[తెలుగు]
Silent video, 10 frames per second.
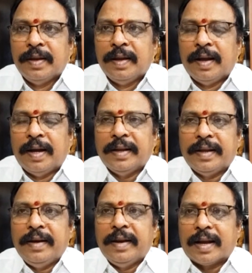అంటే
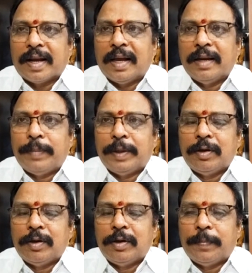ఎన్ని రకాల
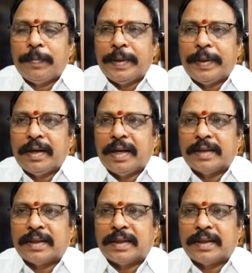ఇబ్బందులు పెట్టినా సరే